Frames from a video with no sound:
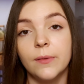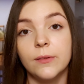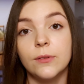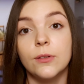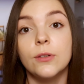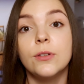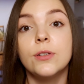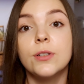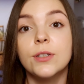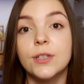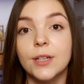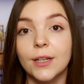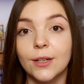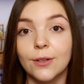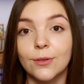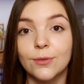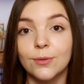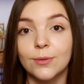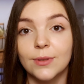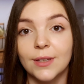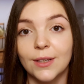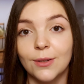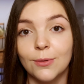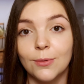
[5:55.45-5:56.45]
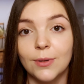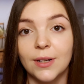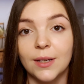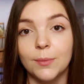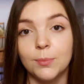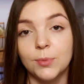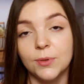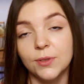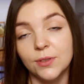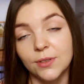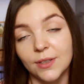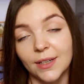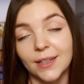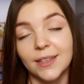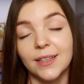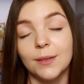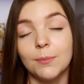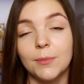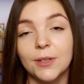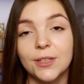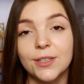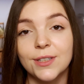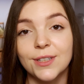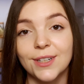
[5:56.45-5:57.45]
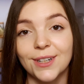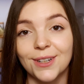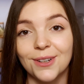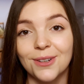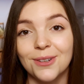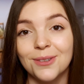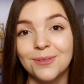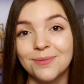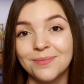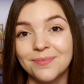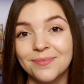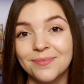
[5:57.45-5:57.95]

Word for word: No i z czego tutaj ulepić, jak nie masz czego?